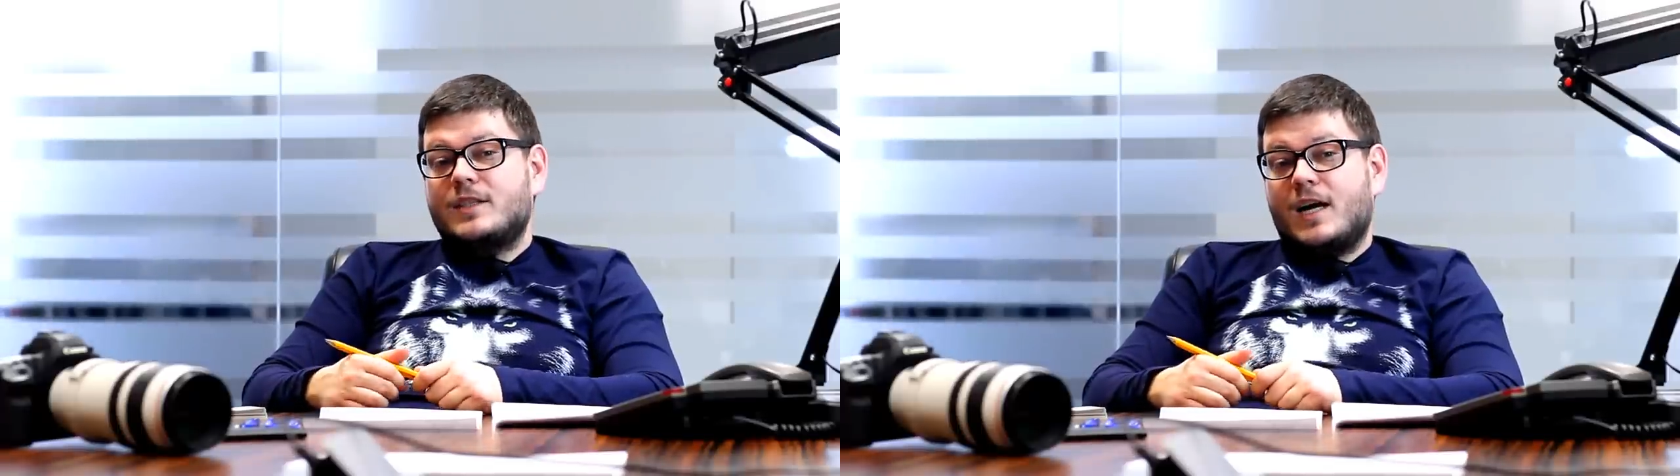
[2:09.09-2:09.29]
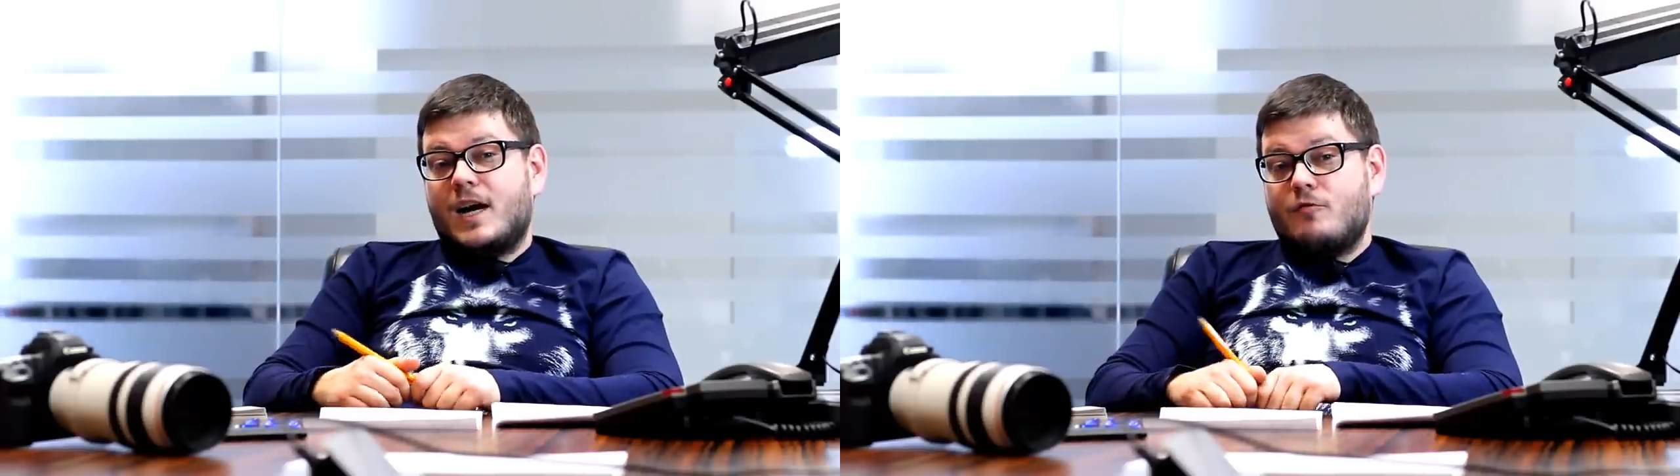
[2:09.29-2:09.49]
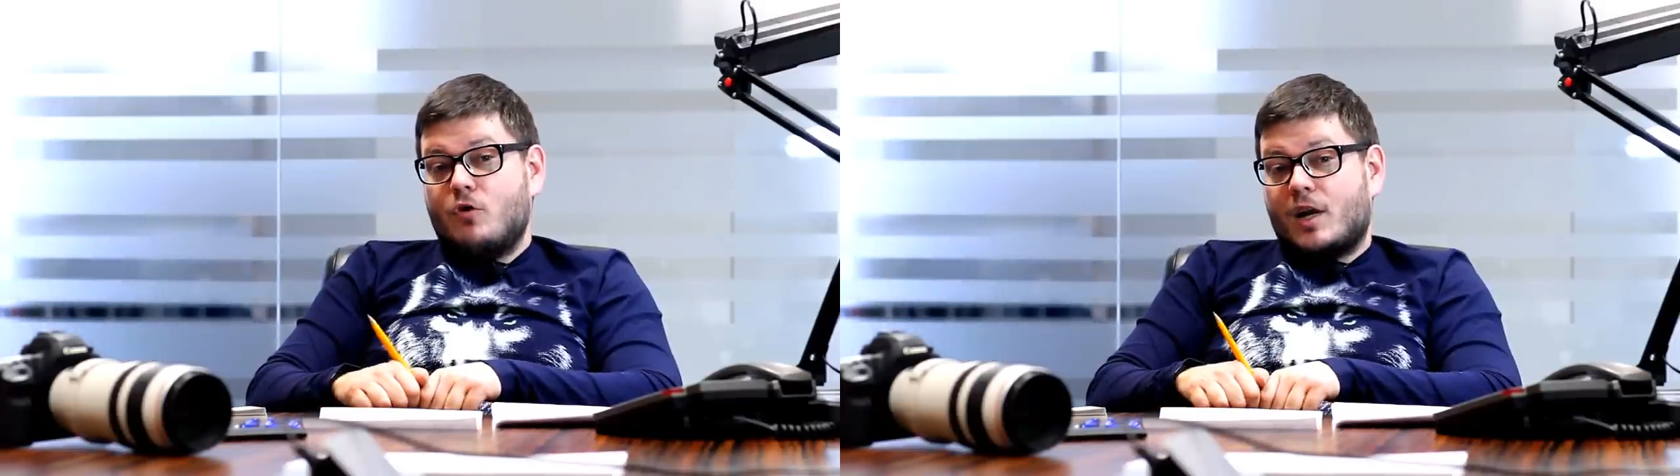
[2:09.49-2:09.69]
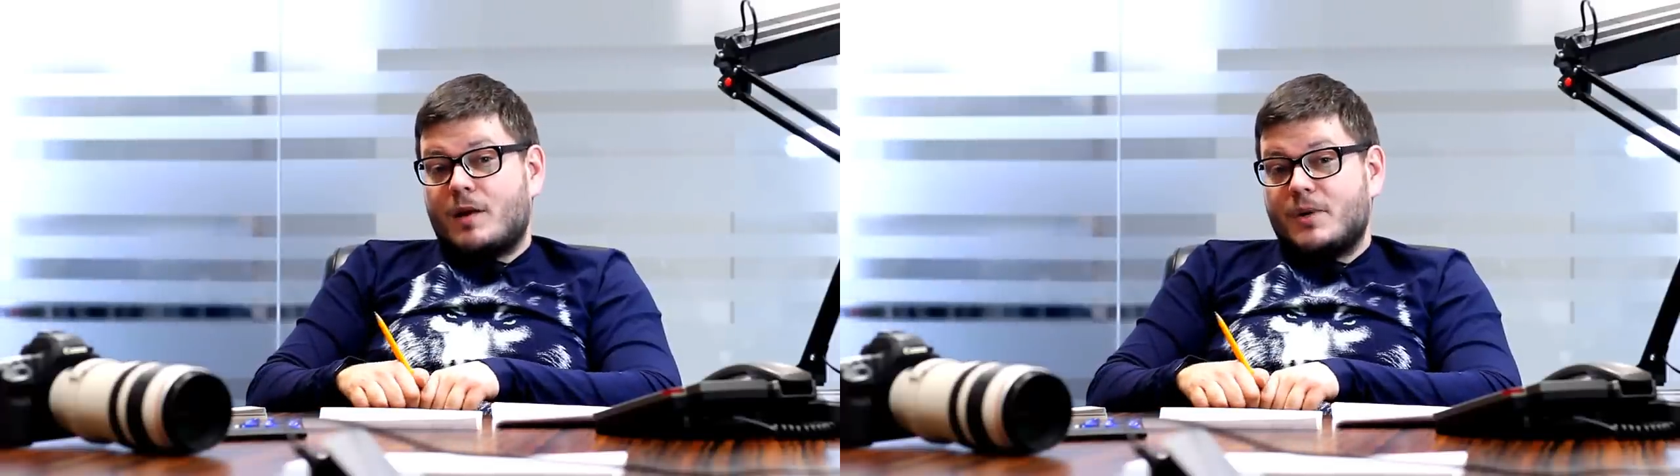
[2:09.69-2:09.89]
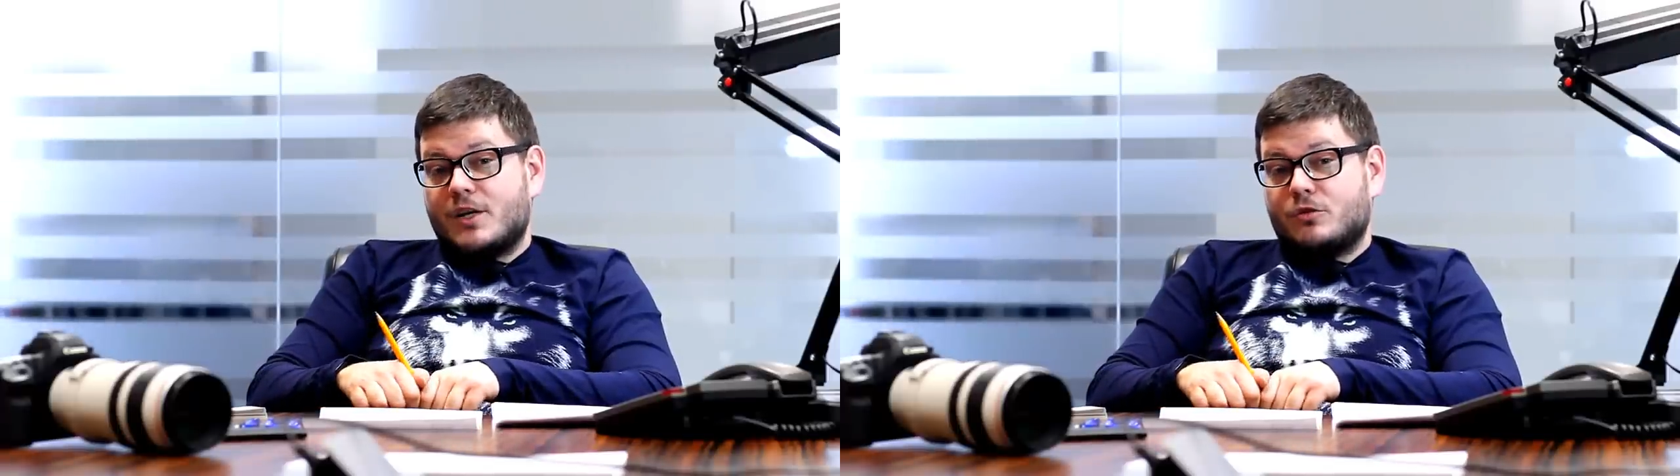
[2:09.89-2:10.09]

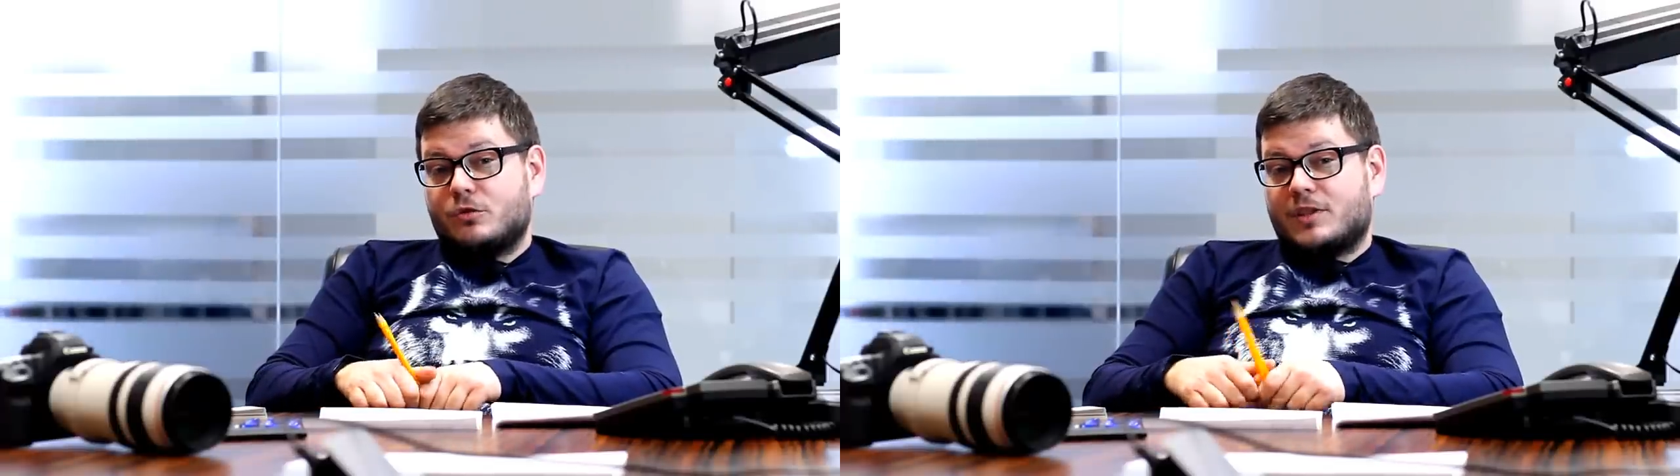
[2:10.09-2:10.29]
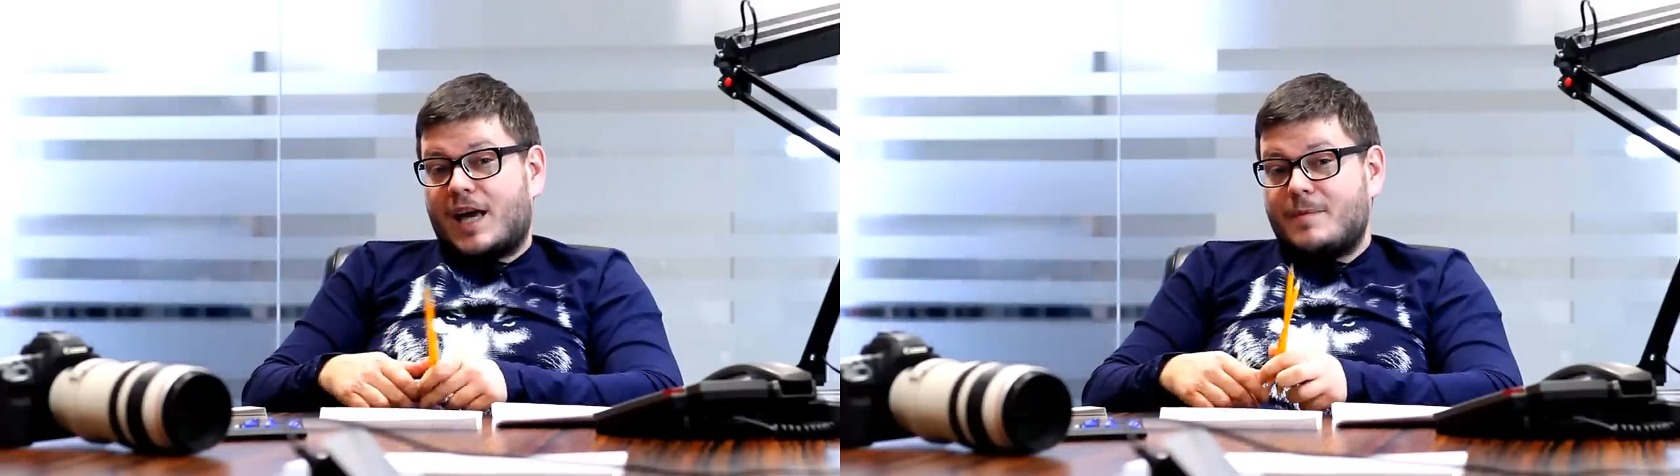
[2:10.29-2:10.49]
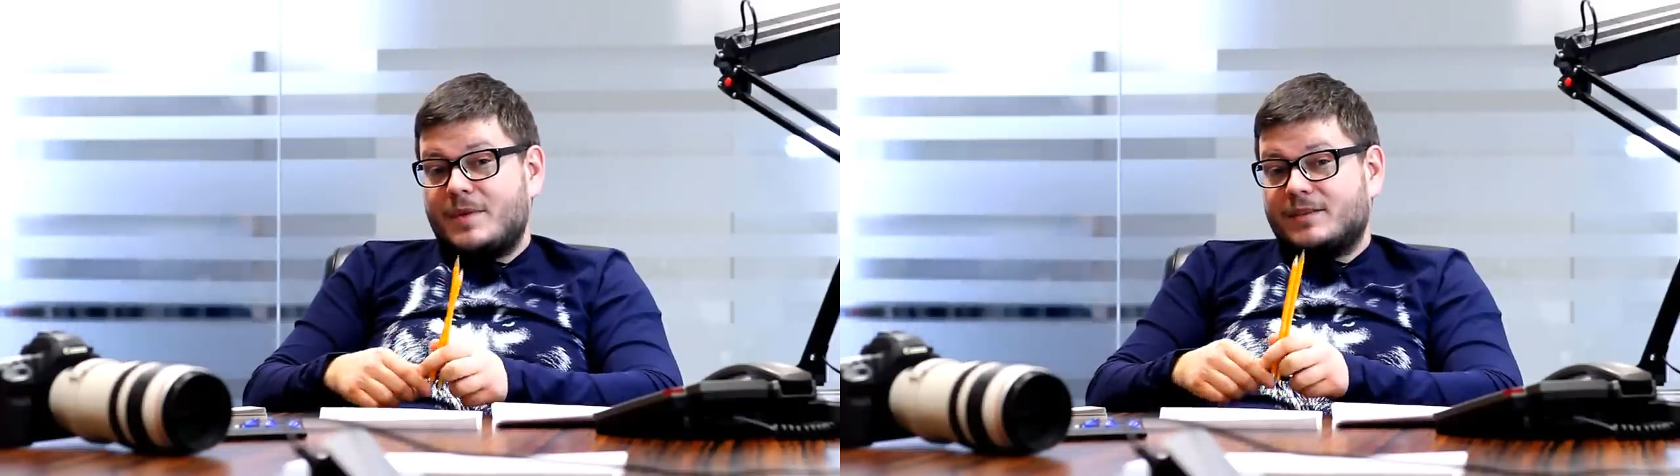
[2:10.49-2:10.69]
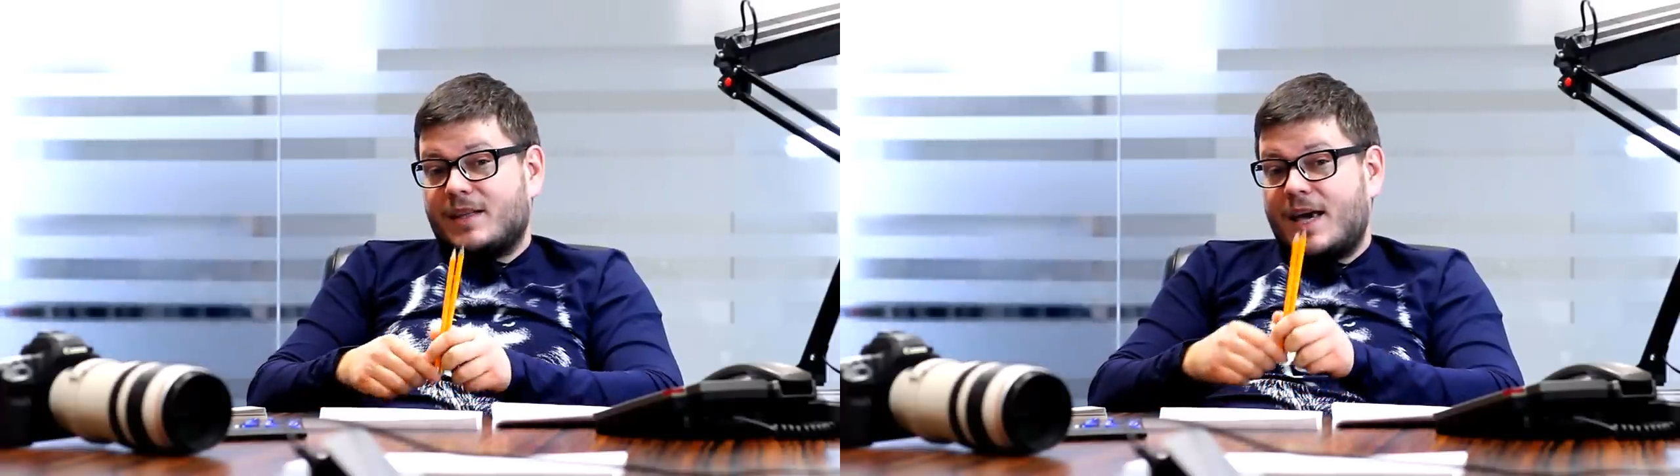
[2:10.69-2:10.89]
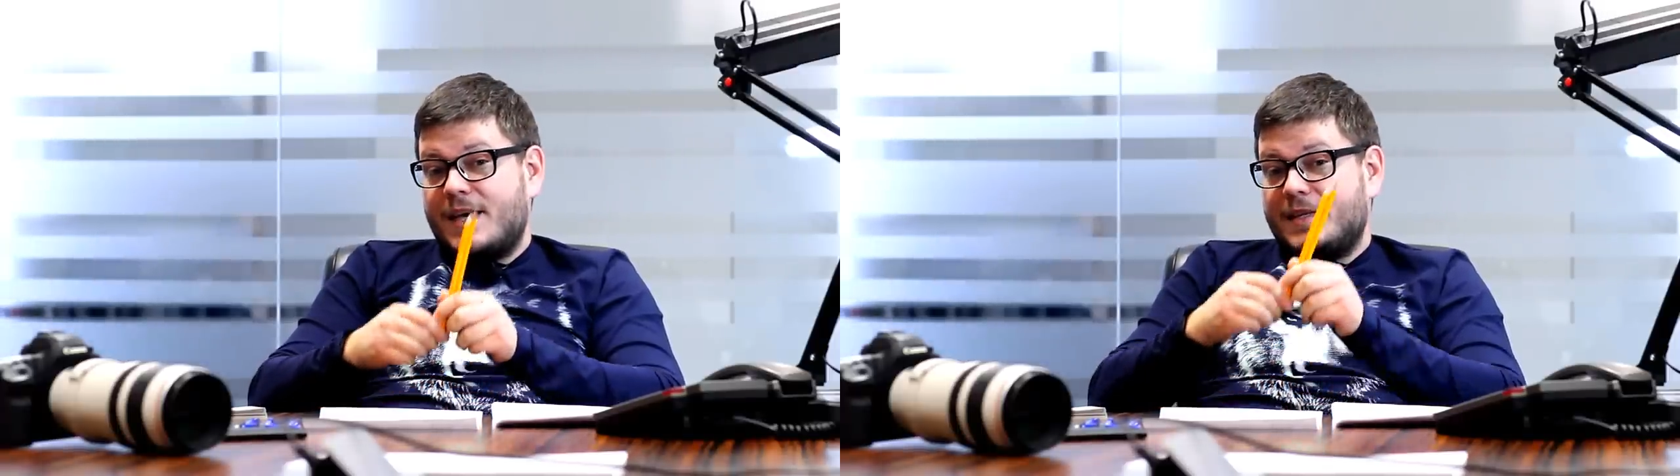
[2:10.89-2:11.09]
договора между сами
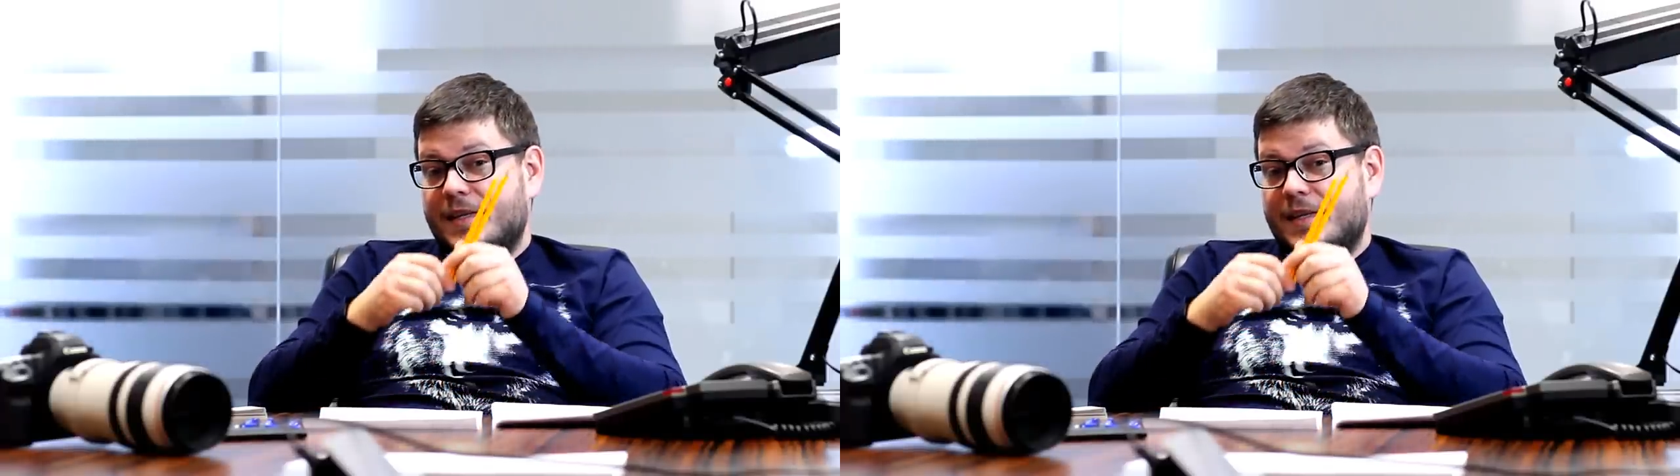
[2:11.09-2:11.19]
знаете